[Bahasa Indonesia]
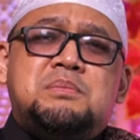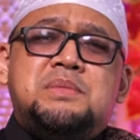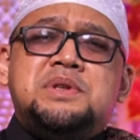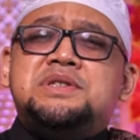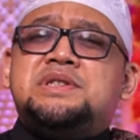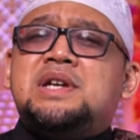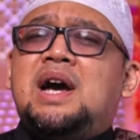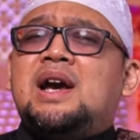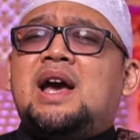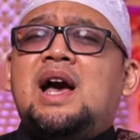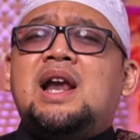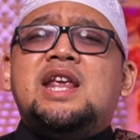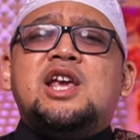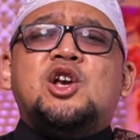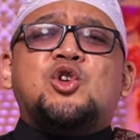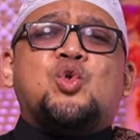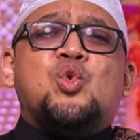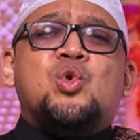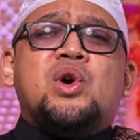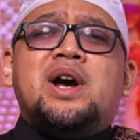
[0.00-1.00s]
menjaga
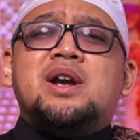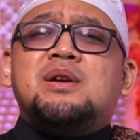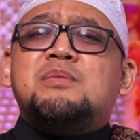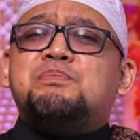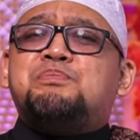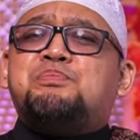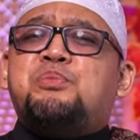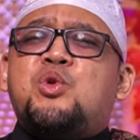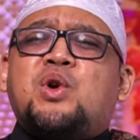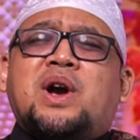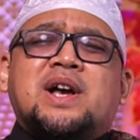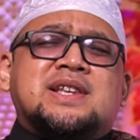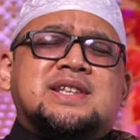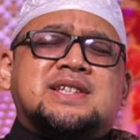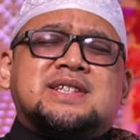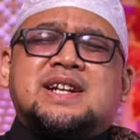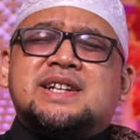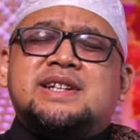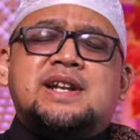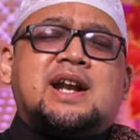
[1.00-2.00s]
lingkungan
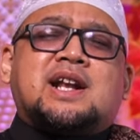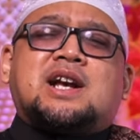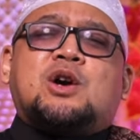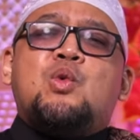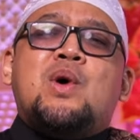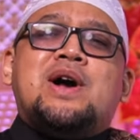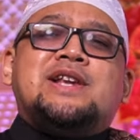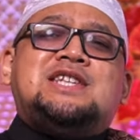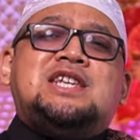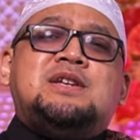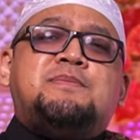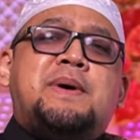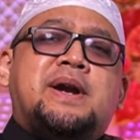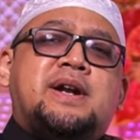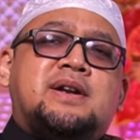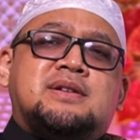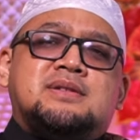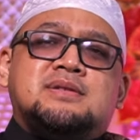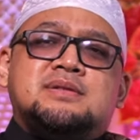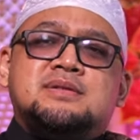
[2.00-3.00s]
bukan sekedar
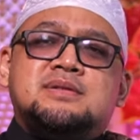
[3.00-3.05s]
kewajiban.